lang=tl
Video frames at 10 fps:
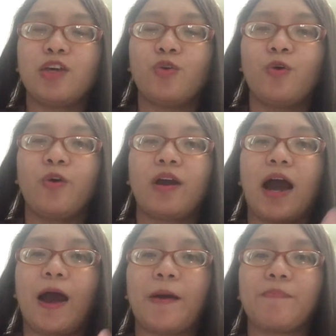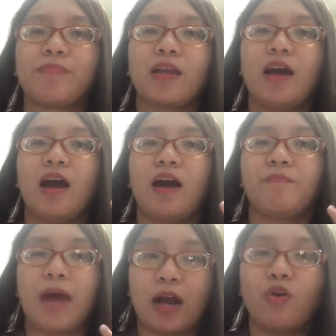yung um,
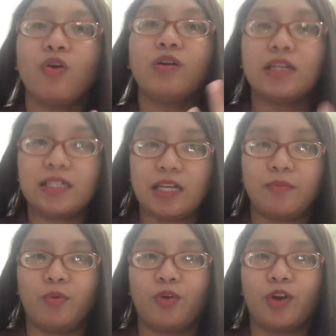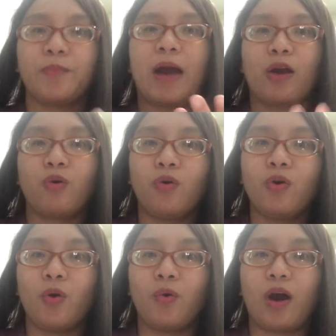bago kong resibo or bago
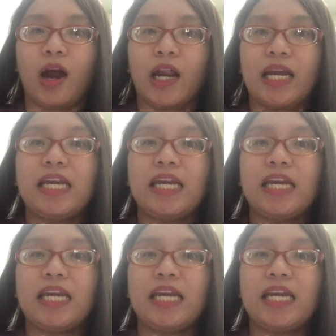kong OR,